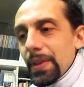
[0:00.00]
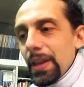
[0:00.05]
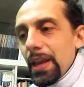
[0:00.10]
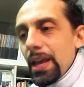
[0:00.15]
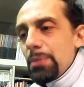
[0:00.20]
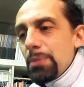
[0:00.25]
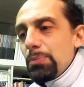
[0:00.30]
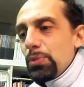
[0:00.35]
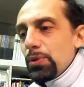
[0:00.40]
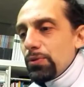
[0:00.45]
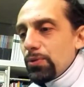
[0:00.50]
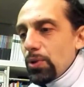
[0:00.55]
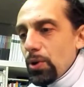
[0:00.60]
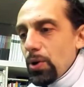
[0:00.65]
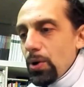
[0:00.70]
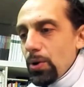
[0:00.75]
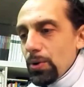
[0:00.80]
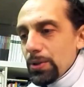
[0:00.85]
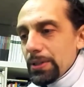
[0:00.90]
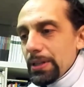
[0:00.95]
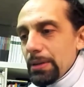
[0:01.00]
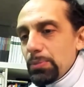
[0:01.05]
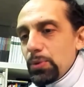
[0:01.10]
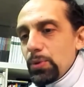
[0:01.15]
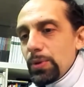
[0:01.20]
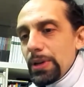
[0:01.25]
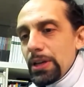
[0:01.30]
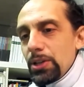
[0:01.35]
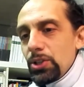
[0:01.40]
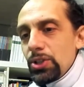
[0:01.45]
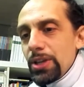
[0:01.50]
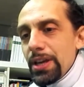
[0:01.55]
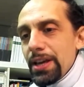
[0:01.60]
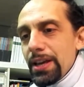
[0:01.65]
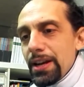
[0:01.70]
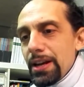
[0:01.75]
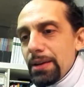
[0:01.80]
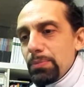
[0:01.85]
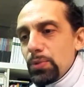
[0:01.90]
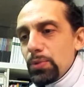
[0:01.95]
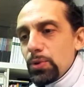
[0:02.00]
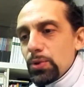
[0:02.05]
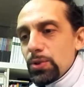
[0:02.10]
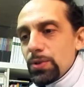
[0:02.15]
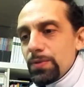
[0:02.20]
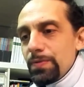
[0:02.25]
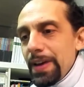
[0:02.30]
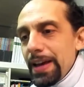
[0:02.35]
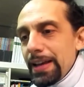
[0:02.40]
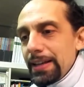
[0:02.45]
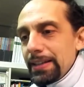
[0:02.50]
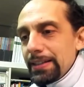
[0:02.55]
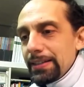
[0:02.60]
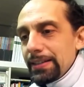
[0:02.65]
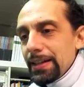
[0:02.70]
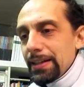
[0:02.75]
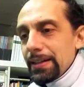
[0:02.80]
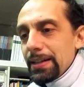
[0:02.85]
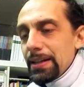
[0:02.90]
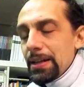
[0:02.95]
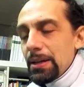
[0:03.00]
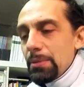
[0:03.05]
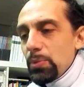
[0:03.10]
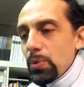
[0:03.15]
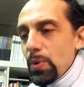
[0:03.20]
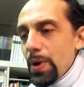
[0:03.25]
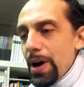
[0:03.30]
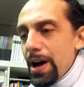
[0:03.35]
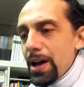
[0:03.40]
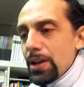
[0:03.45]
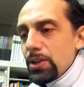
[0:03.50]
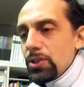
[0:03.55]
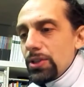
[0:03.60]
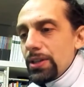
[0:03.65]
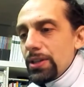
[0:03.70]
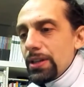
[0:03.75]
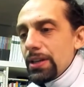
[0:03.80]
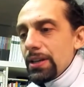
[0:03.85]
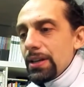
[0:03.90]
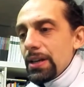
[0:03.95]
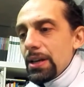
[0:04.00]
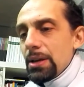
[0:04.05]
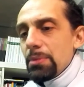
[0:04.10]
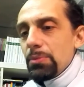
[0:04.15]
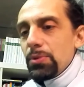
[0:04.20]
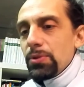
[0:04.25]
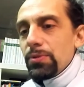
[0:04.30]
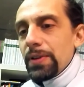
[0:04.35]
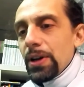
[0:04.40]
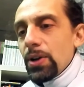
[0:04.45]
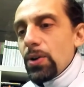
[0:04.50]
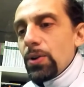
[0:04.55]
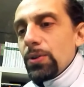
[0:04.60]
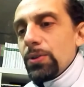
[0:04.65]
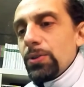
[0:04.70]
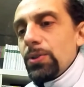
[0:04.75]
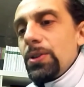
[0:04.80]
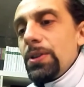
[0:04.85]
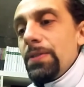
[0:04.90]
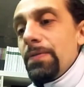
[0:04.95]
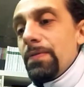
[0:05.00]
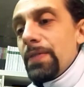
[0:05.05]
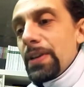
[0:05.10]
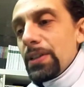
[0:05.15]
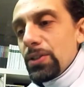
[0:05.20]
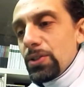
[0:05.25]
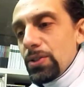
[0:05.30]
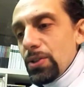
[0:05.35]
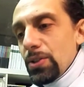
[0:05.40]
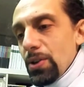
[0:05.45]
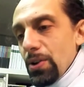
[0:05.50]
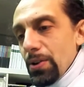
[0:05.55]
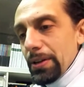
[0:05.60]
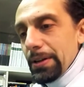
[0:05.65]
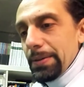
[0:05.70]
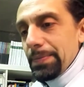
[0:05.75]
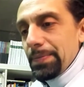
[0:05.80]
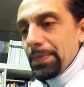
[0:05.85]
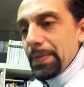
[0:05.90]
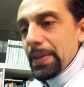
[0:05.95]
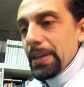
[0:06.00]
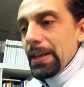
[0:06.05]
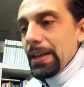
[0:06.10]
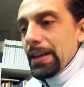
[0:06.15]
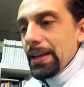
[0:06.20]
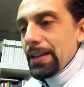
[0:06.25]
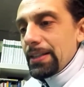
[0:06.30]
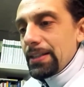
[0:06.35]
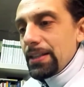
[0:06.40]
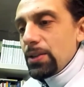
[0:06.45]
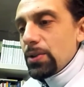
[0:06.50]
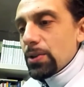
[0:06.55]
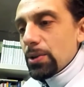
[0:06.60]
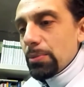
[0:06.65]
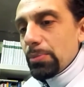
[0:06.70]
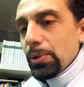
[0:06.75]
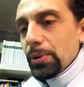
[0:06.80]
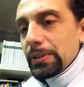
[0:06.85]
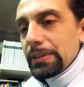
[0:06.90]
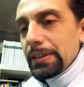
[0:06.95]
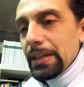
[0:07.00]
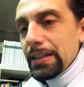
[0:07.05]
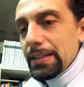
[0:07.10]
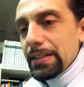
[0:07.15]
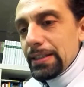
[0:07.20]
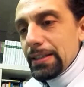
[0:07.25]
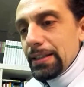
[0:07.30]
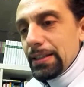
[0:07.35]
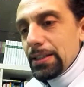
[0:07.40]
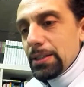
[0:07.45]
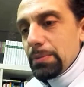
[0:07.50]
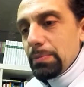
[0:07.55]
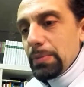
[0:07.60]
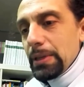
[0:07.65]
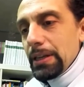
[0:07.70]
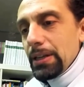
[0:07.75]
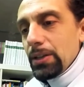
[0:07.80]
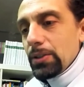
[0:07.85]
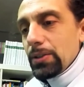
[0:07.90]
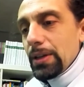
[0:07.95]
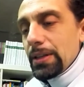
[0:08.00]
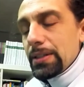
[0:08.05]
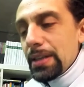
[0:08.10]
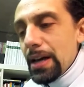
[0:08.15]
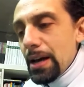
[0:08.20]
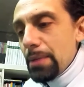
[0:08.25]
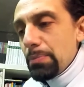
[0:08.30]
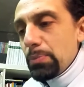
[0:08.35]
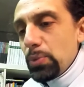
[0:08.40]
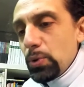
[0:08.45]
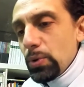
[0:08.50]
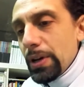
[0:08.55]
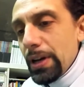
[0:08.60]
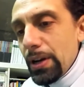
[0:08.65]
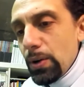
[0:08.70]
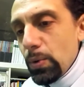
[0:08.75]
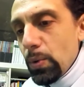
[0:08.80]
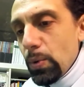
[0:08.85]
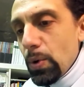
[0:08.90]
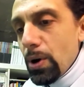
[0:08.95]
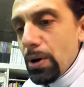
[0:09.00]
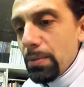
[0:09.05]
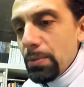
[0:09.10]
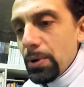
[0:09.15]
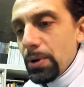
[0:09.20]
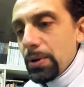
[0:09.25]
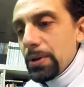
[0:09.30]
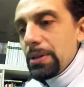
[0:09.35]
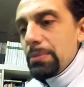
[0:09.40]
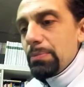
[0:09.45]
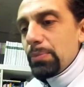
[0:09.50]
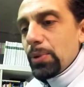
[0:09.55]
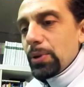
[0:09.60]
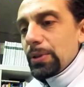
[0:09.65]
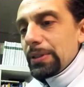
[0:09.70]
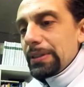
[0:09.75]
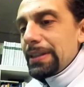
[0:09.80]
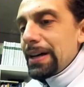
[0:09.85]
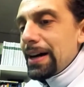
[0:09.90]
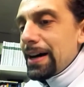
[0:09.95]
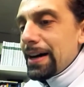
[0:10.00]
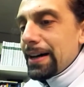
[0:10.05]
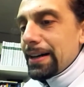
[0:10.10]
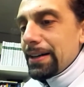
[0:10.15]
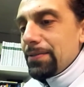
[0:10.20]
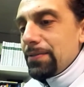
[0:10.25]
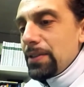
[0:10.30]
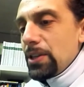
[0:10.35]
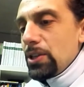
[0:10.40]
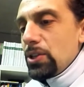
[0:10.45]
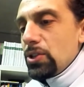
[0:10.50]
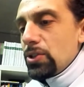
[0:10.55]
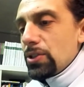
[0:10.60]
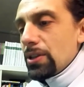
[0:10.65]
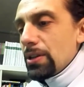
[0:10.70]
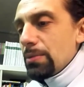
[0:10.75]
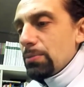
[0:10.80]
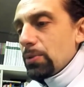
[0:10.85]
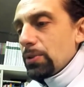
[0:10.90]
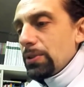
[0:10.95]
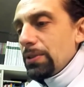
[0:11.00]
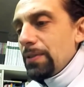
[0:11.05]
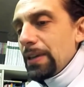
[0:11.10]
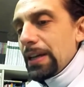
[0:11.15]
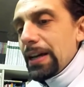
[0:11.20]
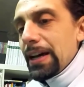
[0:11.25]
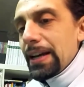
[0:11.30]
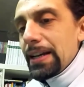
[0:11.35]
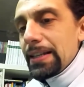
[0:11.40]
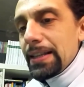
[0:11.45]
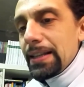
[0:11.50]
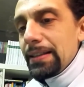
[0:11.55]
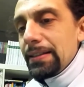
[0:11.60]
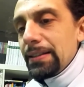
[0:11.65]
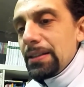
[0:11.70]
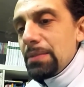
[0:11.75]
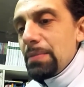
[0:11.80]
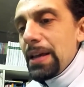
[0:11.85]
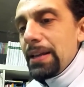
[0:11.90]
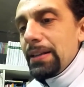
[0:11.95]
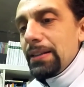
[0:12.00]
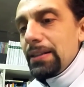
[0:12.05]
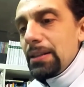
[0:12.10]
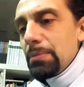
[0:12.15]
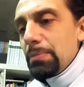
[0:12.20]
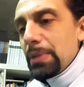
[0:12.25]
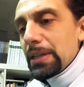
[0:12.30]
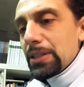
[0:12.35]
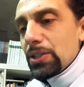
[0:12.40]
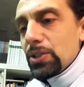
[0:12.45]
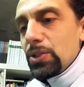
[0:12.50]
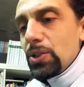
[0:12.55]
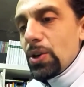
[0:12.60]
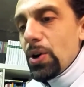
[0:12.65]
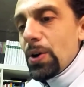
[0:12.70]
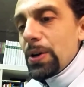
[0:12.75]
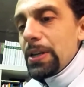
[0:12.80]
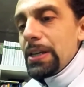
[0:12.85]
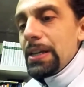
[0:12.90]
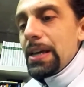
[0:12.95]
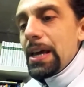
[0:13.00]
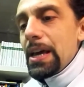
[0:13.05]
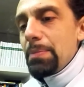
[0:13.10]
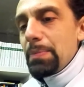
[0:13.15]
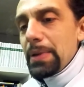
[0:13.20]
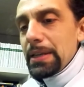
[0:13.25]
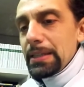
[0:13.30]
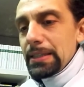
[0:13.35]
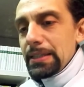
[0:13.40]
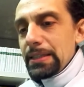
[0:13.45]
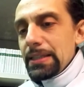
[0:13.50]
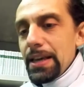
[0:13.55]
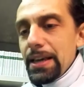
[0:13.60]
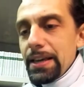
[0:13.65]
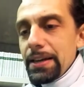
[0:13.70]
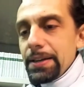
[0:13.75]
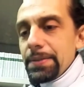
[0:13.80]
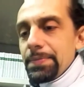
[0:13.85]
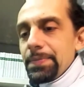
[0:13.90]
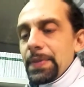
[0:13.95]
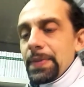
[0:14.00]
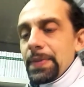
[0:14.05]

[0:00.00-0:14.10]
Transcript: è più focosa, più leggera, più svelta, più agile, più fecondo in invenzione, che esigono prontezza di spirito e sa più che l'uomo improntare, fingere, modificare sentimenti, passioni e pensieri